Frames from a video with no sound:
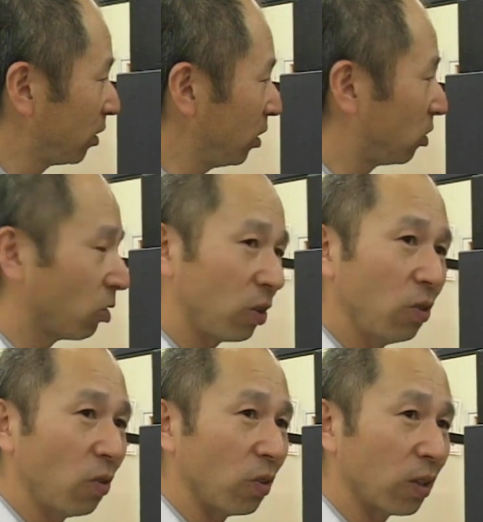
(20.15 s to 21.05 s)
技術と
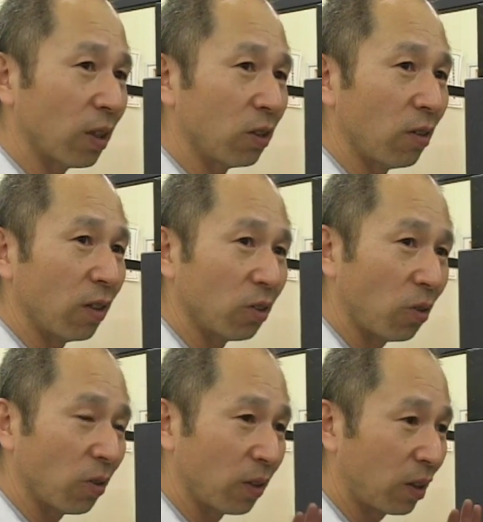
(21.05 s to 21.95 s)
技能の違いというのは
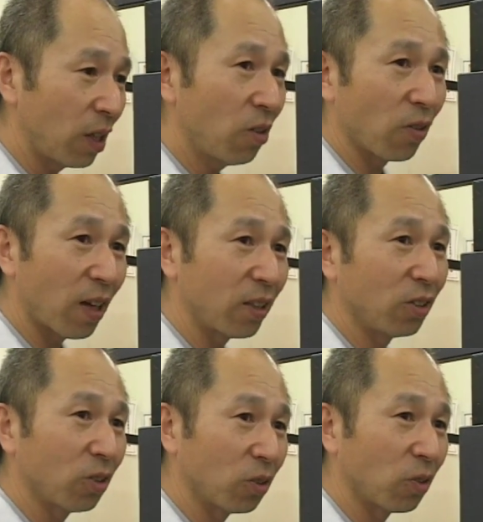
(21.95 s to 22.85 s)
その手の
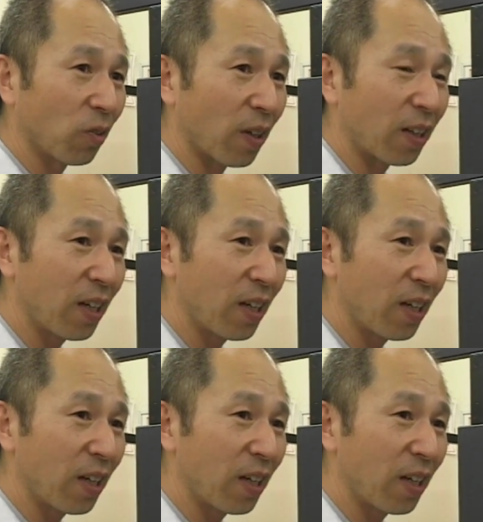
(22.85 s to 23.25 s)
感触とか